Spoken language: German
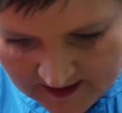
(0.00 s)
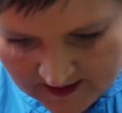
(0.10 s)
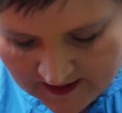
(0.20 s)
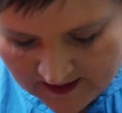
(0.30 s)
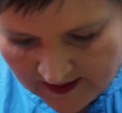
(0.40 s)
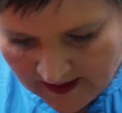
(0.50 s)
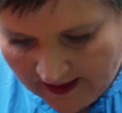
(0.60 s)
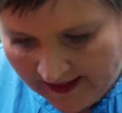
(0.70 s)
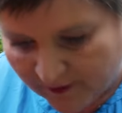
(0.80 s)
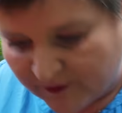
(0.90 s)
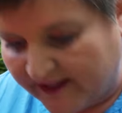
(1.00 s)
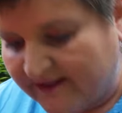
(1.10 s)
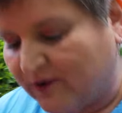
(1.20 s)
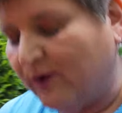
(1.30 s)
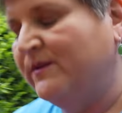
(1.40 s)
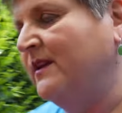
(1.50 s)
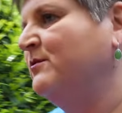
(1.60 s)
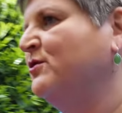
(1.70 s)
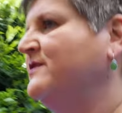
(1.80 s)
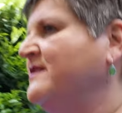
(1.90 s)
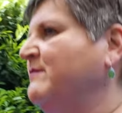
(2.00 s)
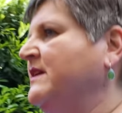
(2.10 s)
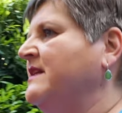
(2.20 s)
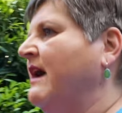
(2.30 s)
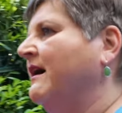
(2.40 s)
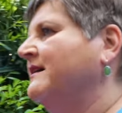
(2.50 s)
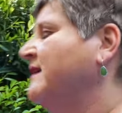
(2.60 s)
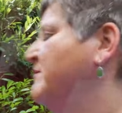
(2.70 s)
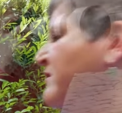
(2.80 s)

hier? Also das kommt dem schon ziemlich nah. Ich